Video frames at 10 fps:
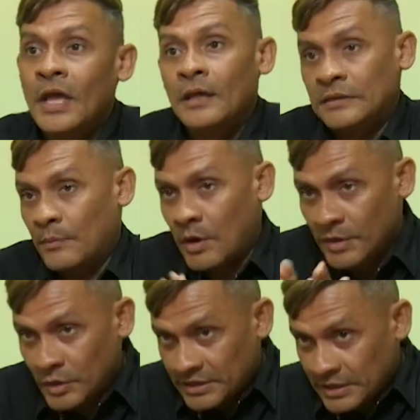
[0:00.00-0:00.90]
Estamos
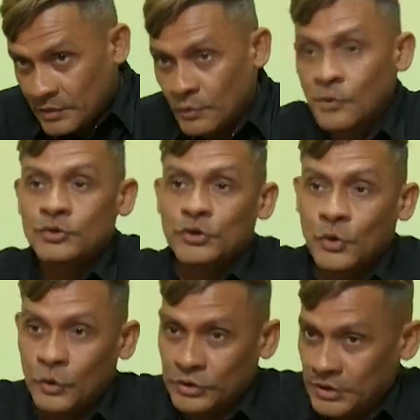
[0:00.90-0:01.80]
hablando de tejido óseo
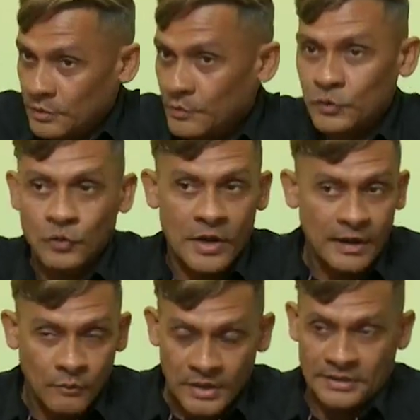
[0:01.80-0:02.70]
o tejido
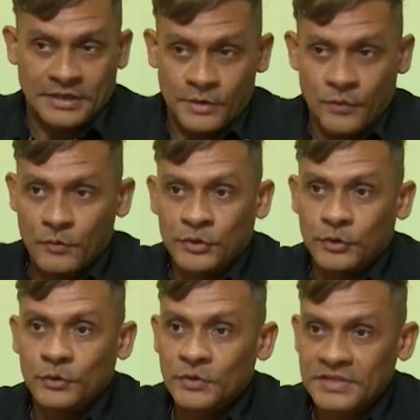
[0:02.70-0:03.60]
muscular o el tejido en
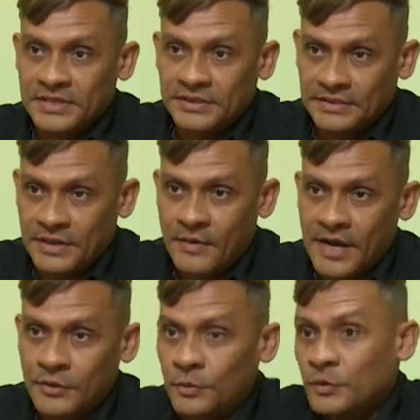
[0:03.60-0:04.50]
cuestión donde se esté
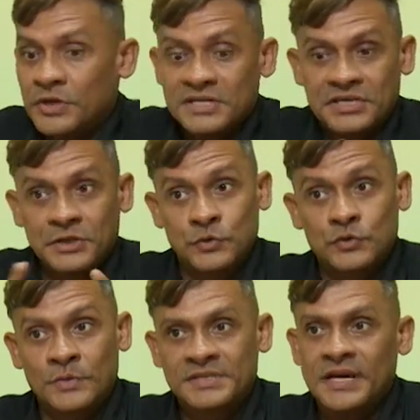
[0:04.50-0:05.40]
trabajando, pudiera ser
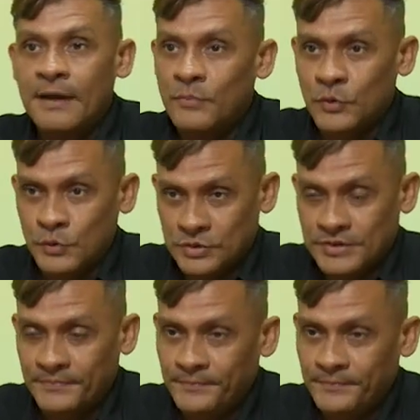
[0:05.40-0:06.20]
incluso a veces la mucosa.